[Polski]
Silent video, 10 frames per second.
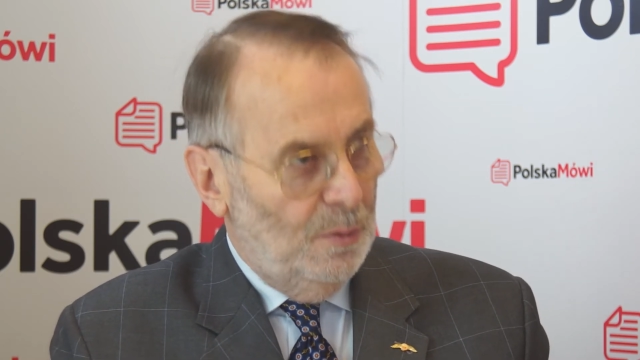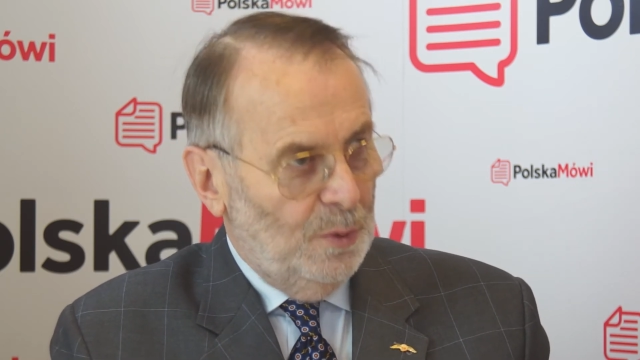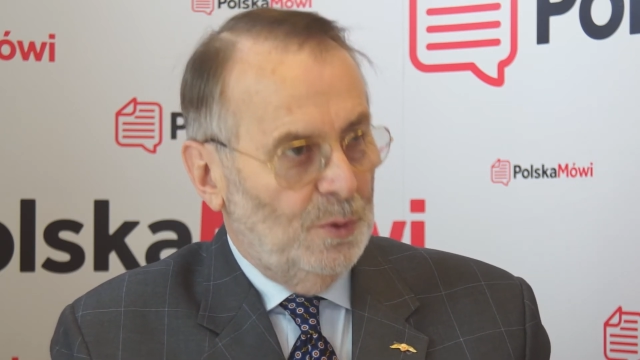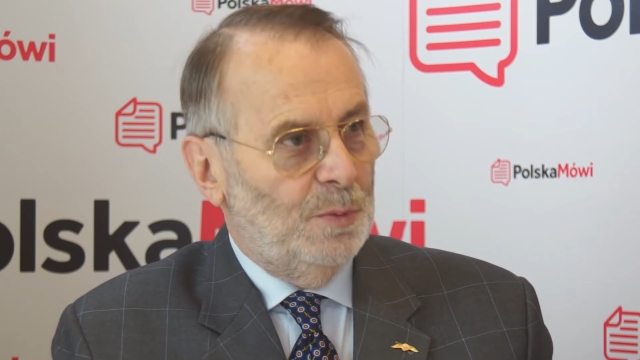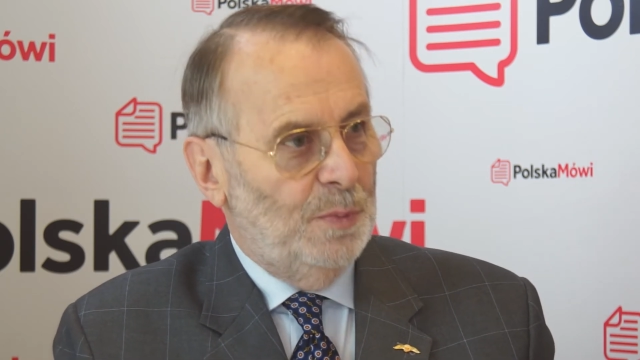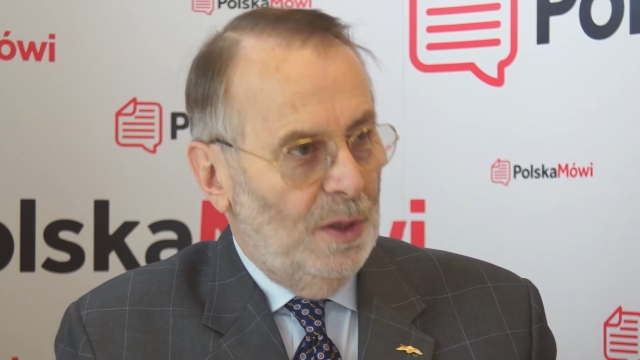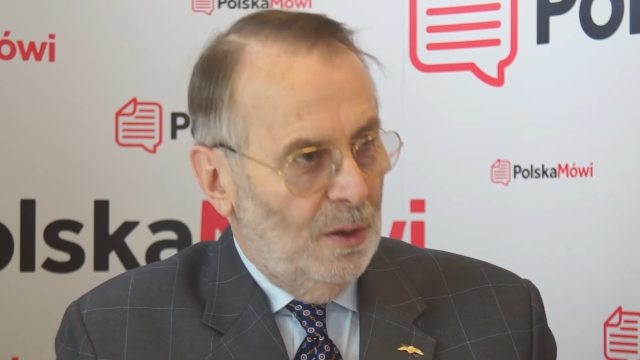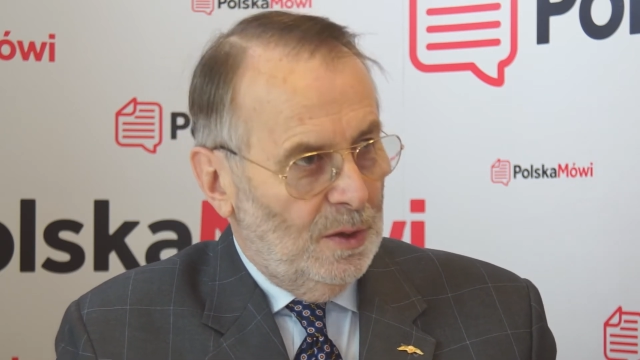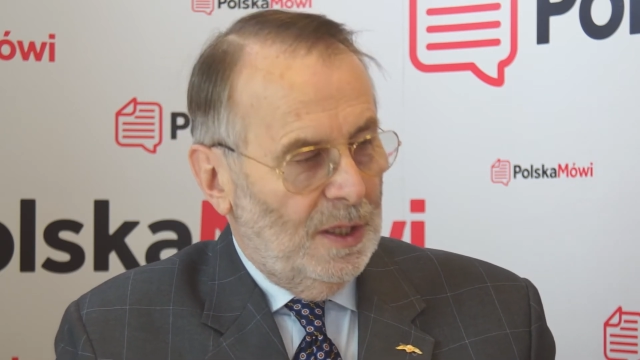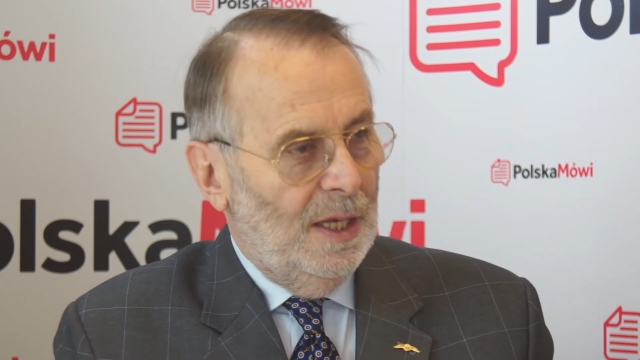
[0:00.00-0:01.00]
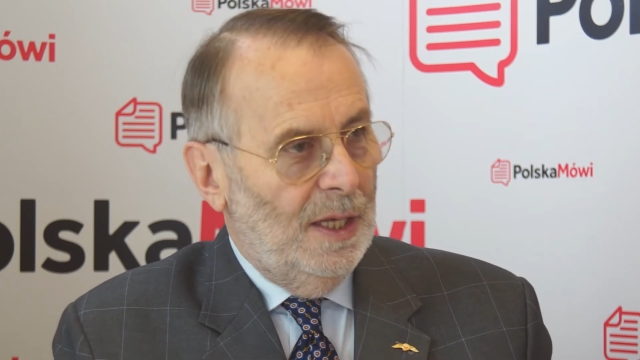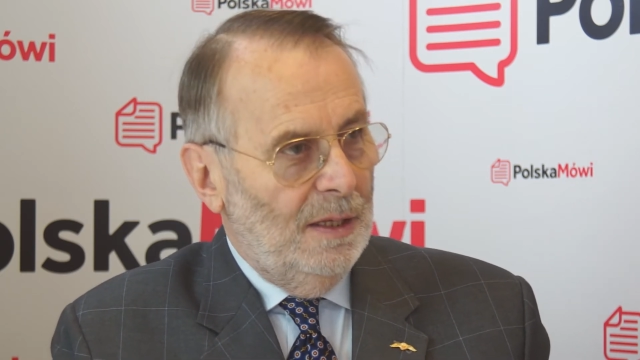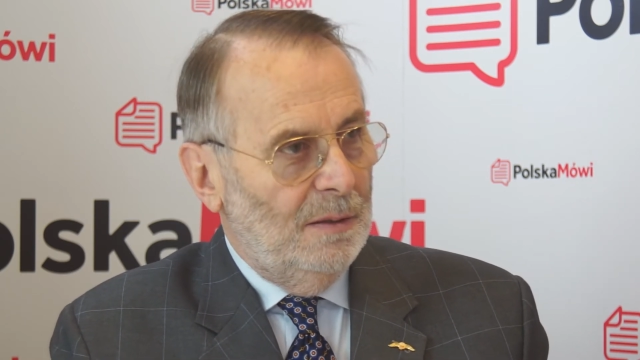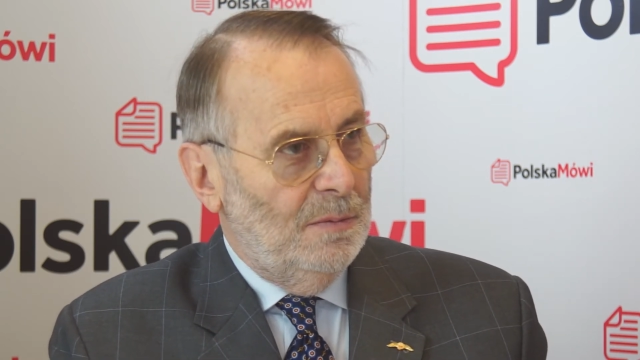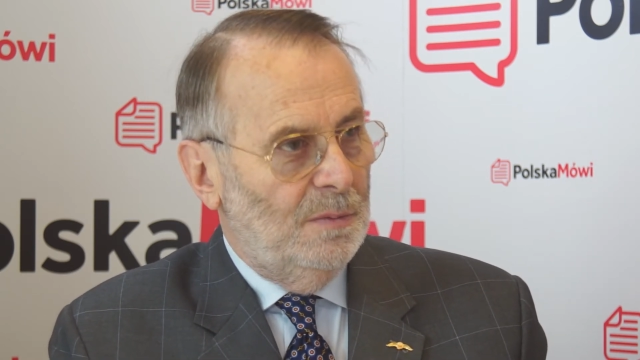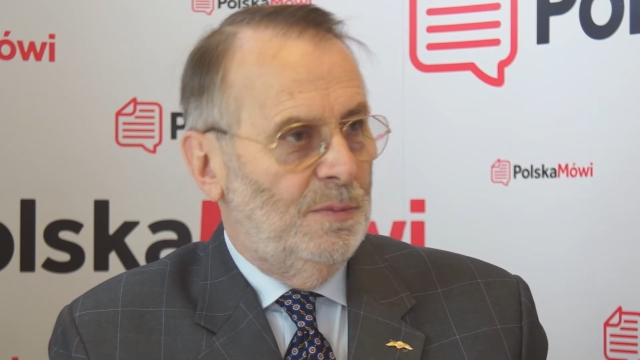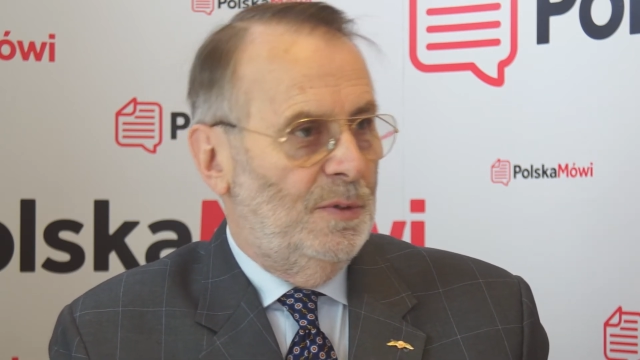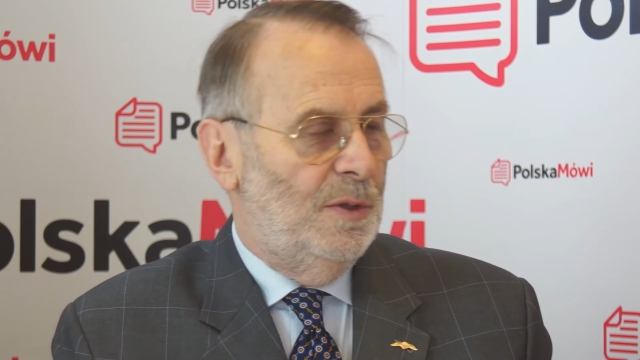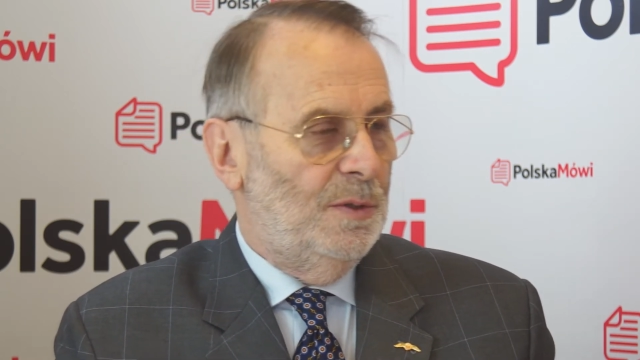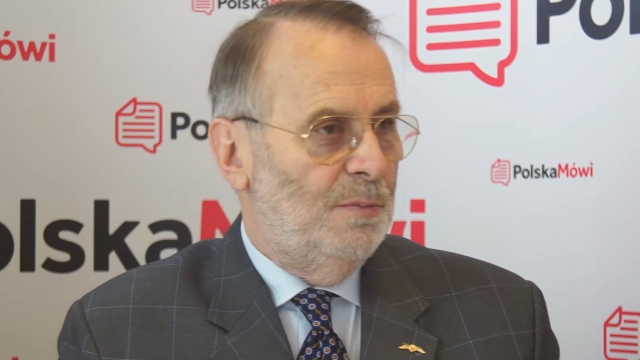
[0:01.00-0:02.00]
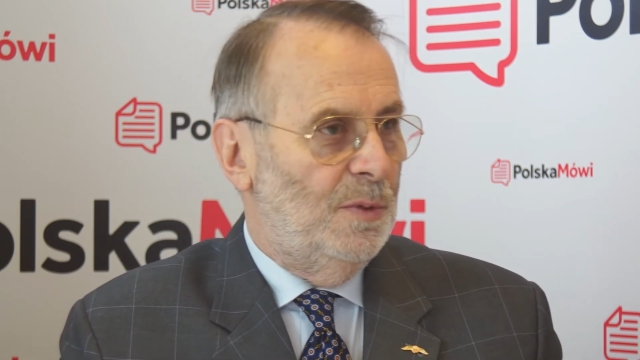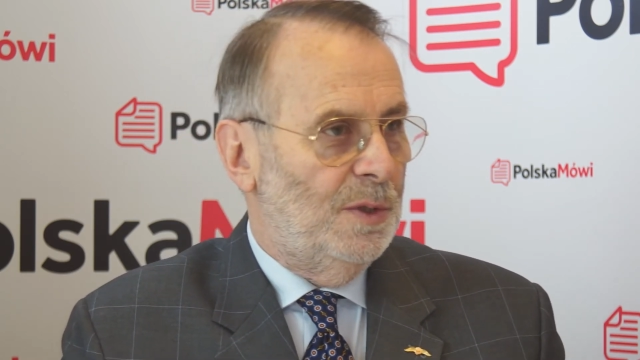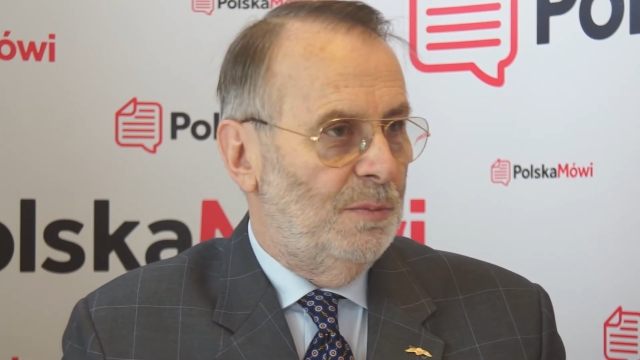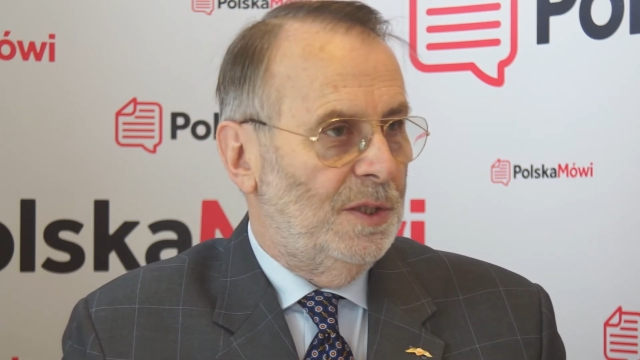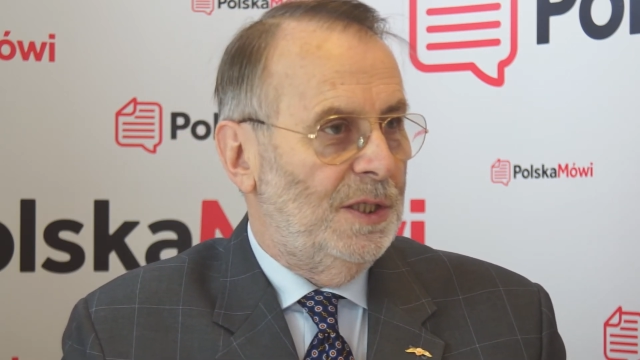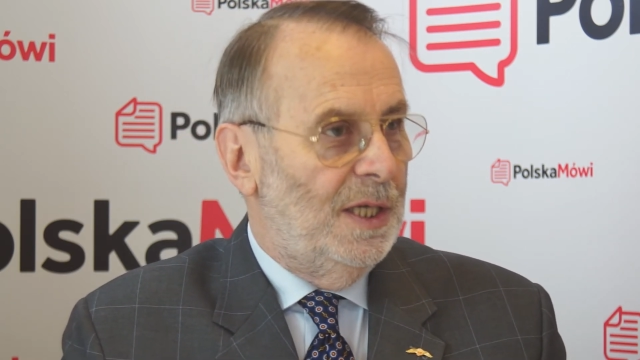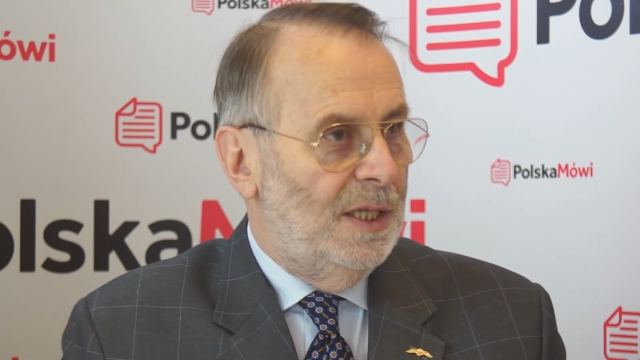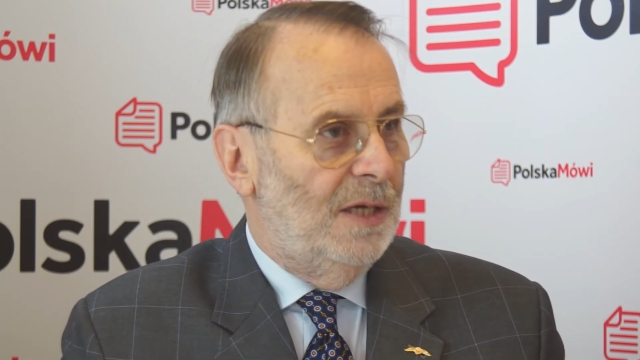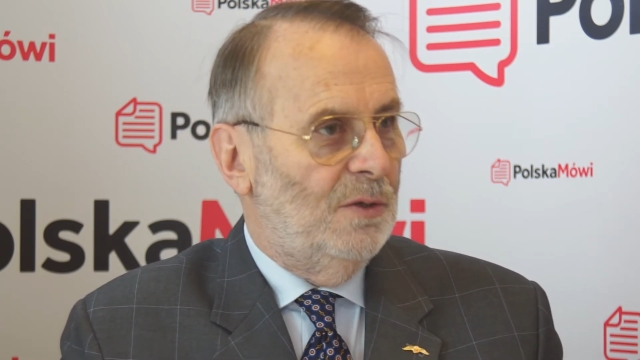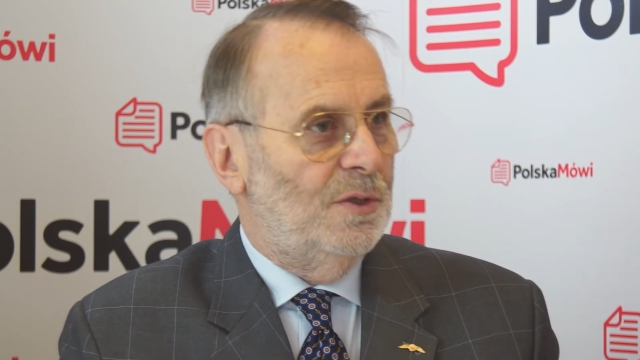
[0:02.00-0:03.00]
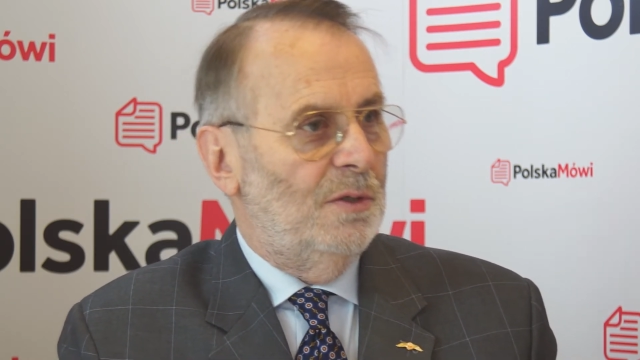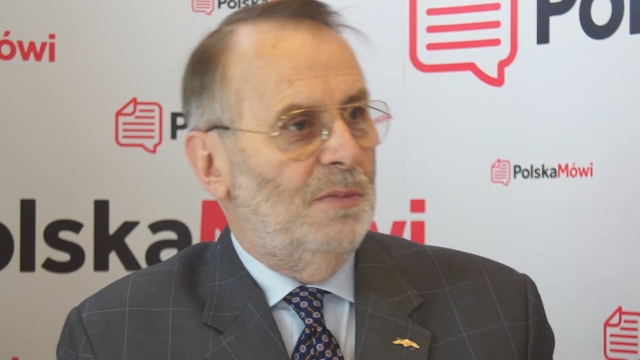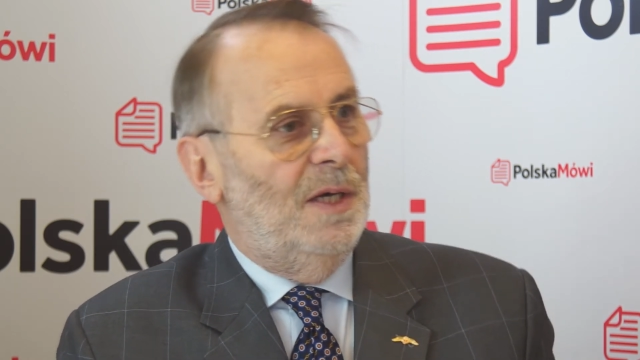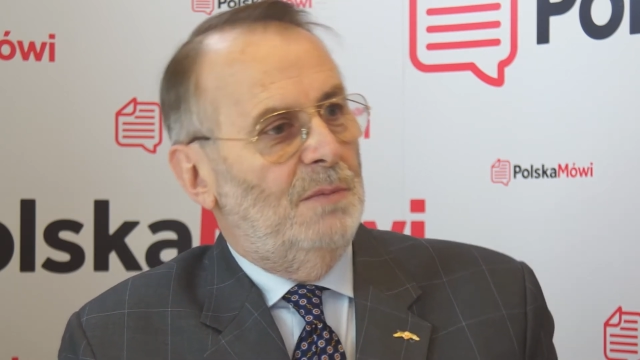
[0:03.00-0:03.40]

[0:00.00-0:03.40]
oprócz pilota to może być jedna osoba,